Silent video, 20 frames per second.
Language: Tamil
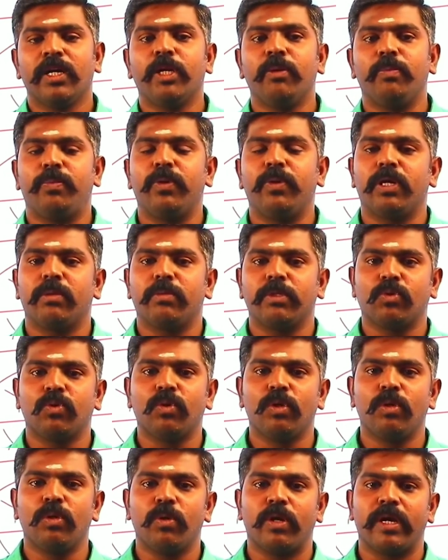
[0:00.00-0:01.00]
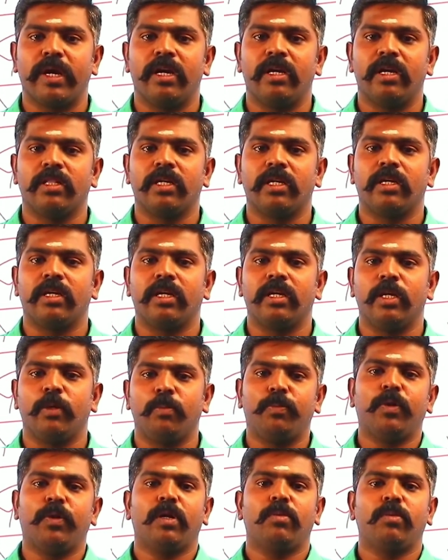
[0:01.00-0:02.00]
இப்போ நம்ம ஸ்கூல் புக்கை எடுத்துக்கிட்டு
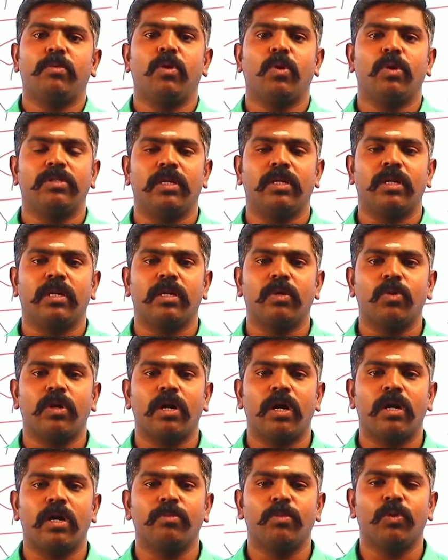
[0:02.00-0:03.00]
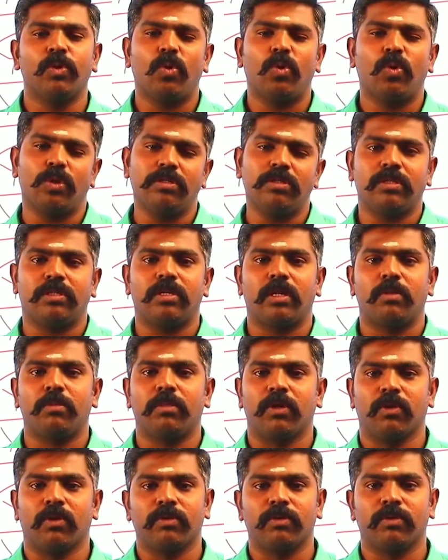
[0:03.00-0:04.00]
இப்போ நம்ம நோட்ஸ் எடுக்க உட்காரும் போது கொஞ்சம் சிரமம்
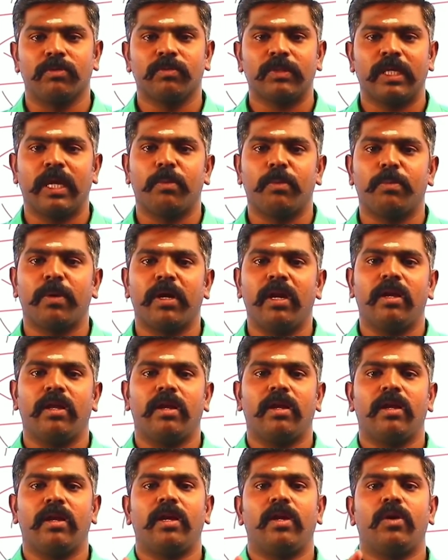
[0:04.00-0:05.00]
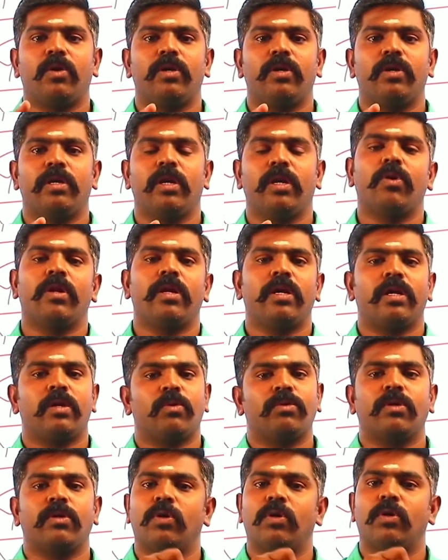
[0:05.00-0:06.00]
இருக்கும் ஏன்னா படிக்கிற நேரம் எவ்வளோ நேரம்
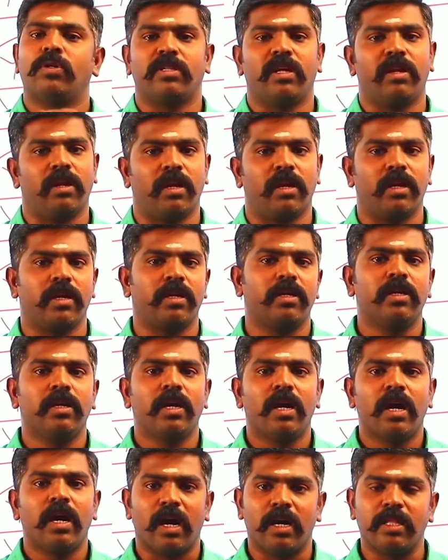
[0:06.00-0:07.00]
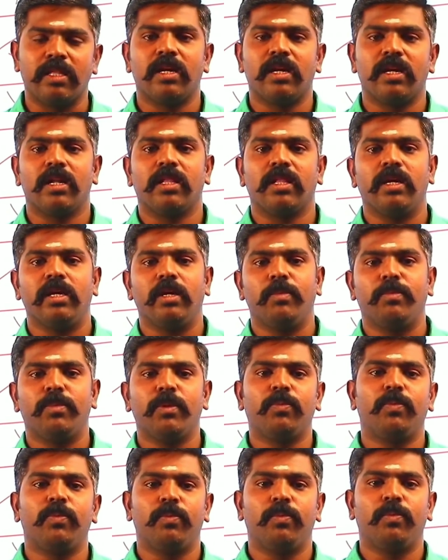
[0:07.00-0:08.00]
ஒதுக்குறோன்னு தெரியல அதனால தான் இப்போ
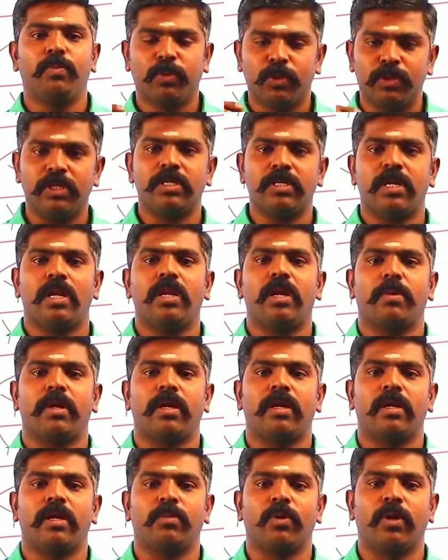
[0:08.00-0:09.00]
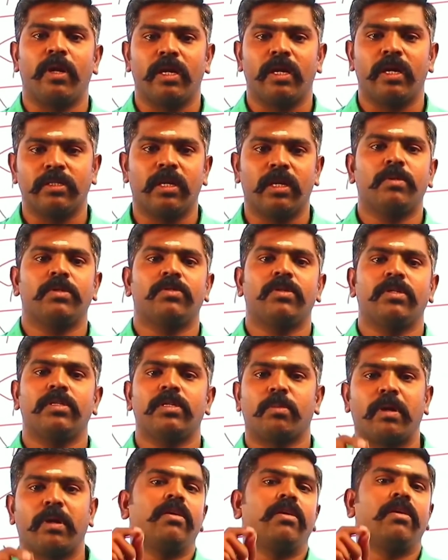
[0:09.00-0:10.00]
புத்திசாலியாக படிக்கிற பிள்ளைங்க சிலபஸ்
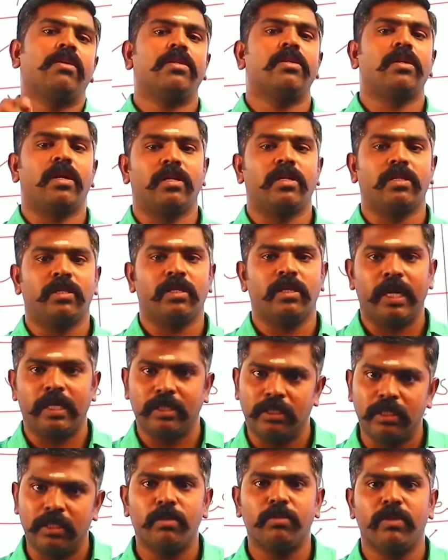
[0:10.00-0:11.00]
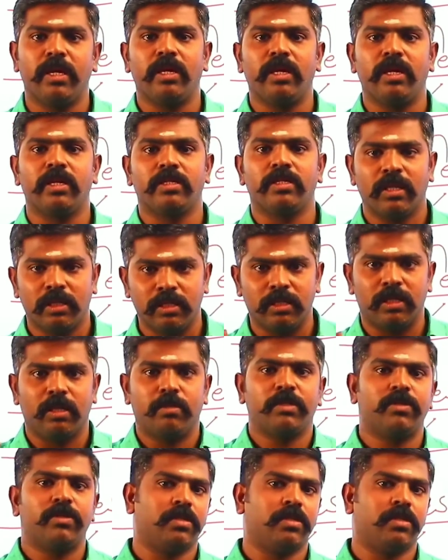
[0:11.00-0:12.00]
வைஸாக படிக்கிறது நல்லது எக்ஸாம் நெருங்கிருச்சுன்னா
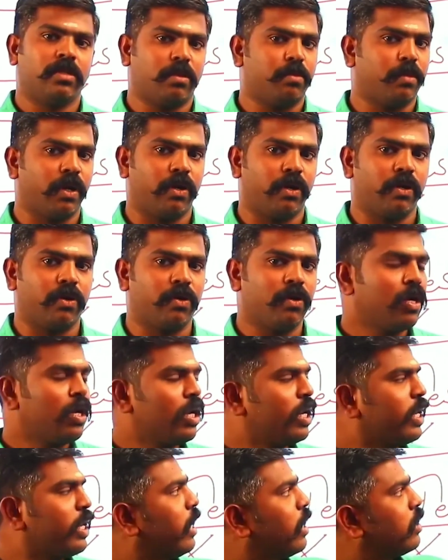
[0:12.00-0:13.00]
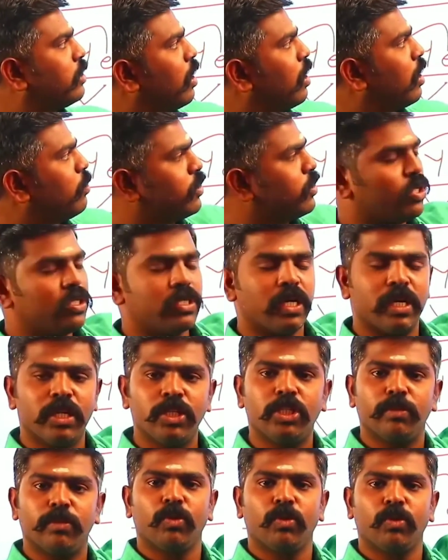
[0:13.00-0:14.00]
சிலபஸ் வைஸாக தான் படிக்கணும் ஏன்னா சிலபஸ் வைஸாக
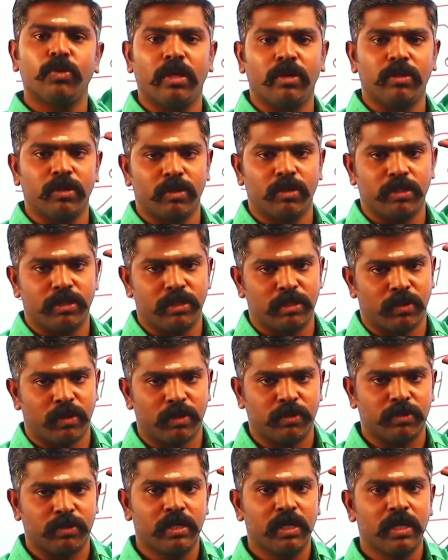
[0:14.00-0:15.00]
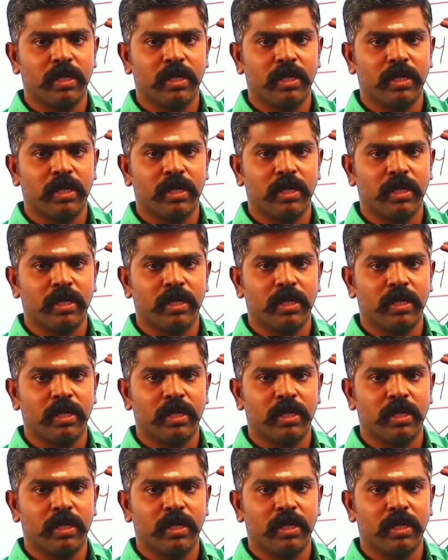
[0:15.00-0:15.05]
நிச்சயமாக நூற்றி அறுபது கொஸ்டின் வரும்